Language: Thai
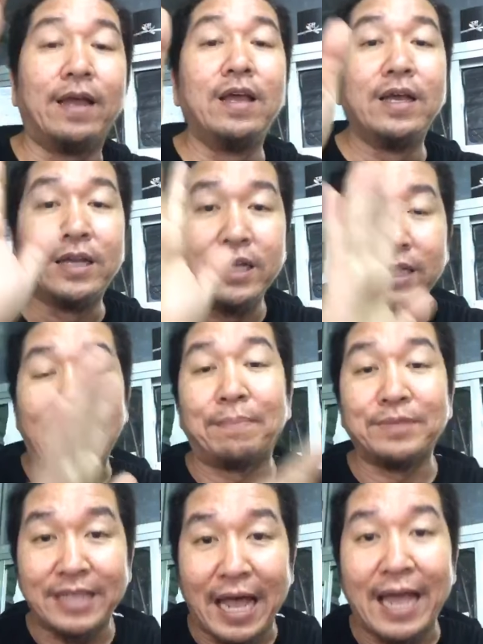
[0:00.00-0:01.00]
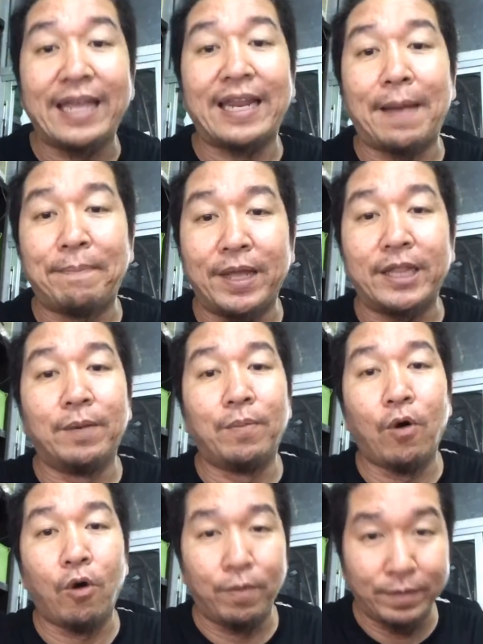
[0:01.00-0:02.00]
คือทำไส้นะ เปลี่ยนสโบ
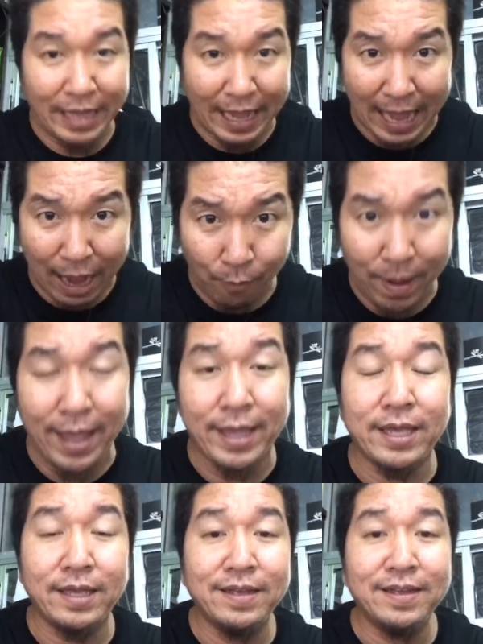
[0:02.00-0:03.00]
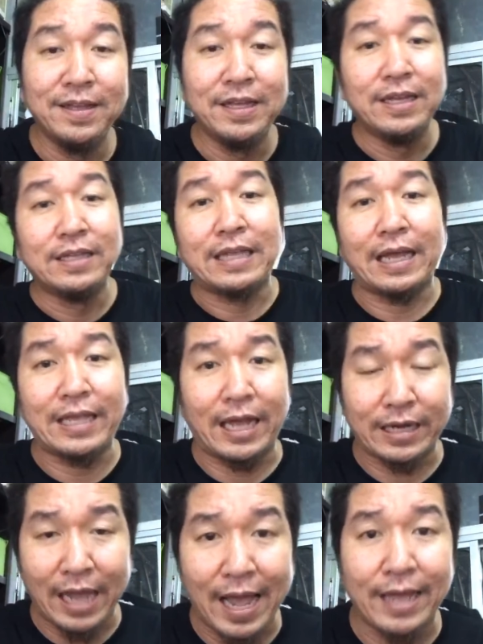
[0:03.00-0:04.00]
เอาไหมถ้าอยากได้
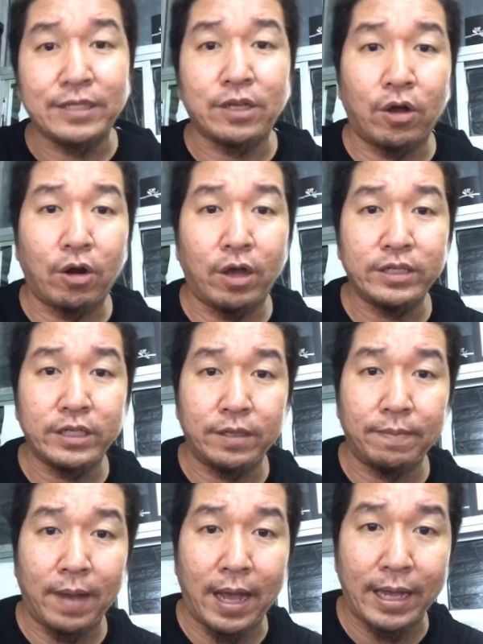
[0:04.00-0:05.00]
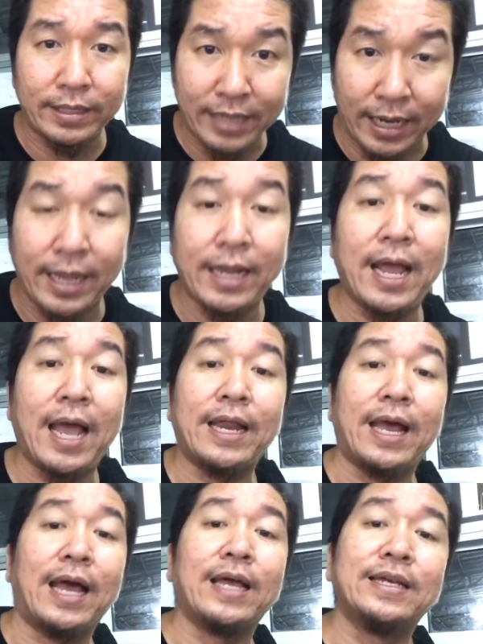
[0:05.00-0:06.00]
240 ม้าจัดให้ได้นะ
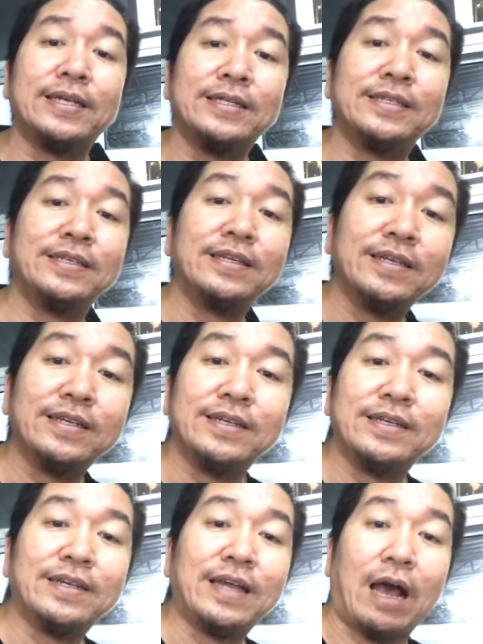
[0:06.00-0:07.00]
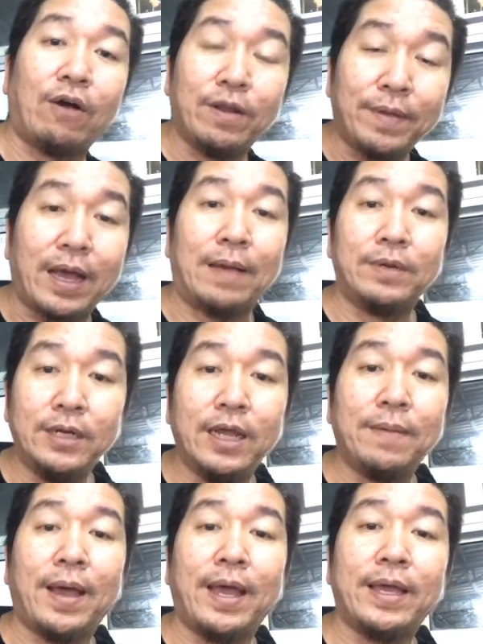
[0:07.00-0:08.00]
เอาเลยไหมครับรื้อเลยไหม
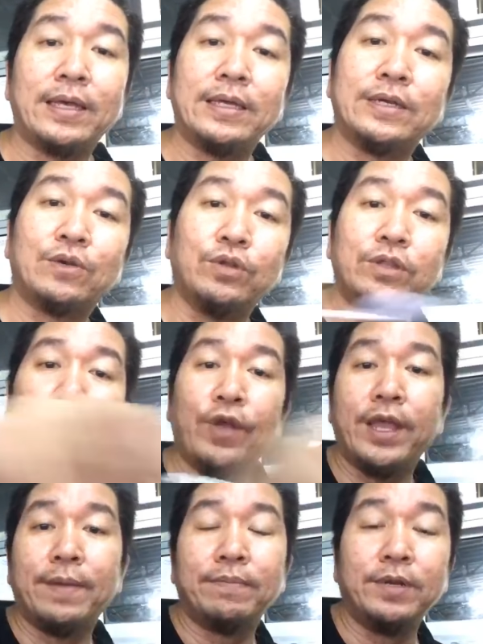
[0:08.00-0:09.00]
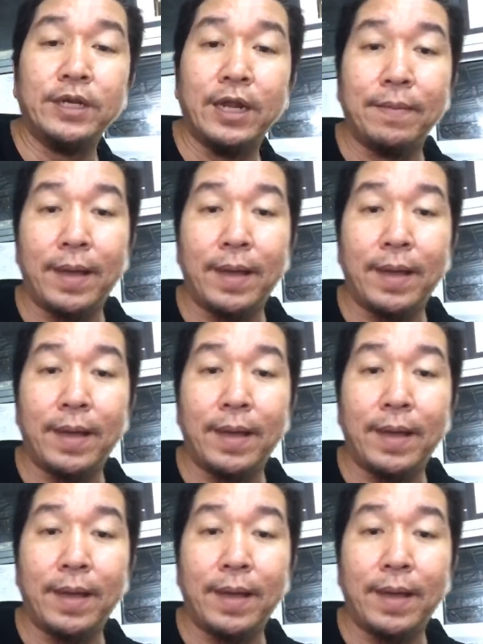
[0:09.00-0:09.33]
คุณดรีมหรืออะไรไหม